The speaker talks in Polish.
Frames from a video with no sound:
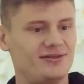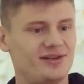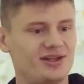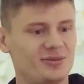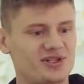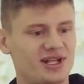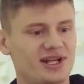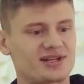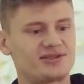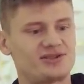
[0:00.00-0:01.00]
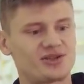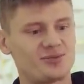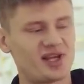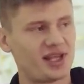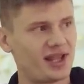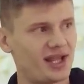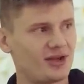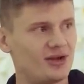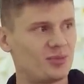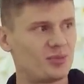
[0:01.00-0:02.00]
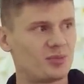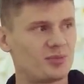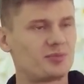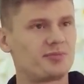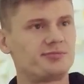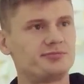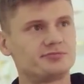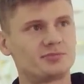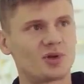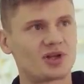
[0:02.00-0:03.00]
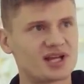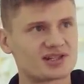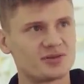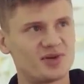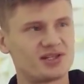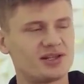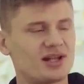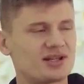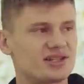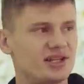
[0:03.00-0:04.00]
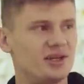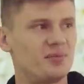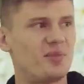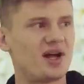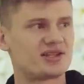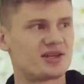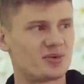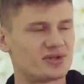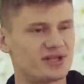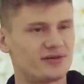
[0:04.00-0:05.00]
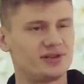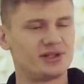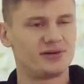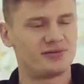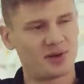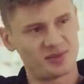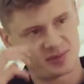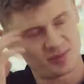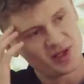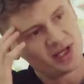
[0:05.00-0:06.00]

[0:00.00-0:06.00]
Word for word: wiadomo, że każdy coś ma innego. Mhm. Pod każdy mecz inaczej patrzę pod zawodników. Mamy